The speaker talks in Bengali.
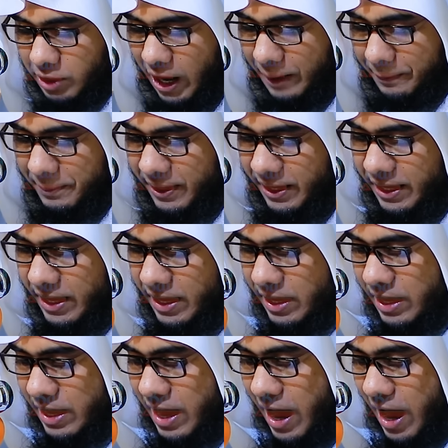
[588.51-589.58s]
থাকবে
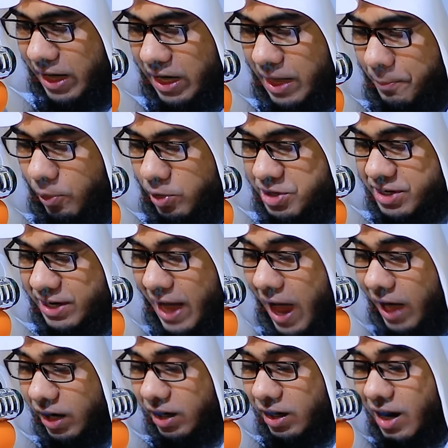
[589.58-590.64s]
আল্লাহ বলছেন
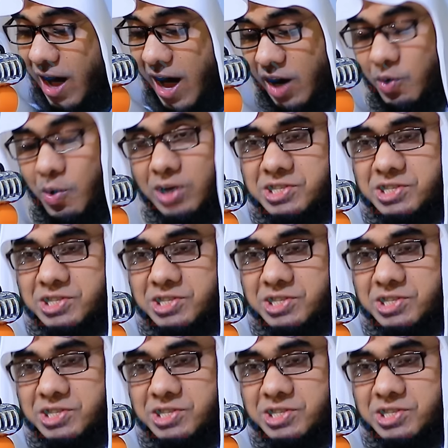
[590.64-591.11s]
আল্লাহর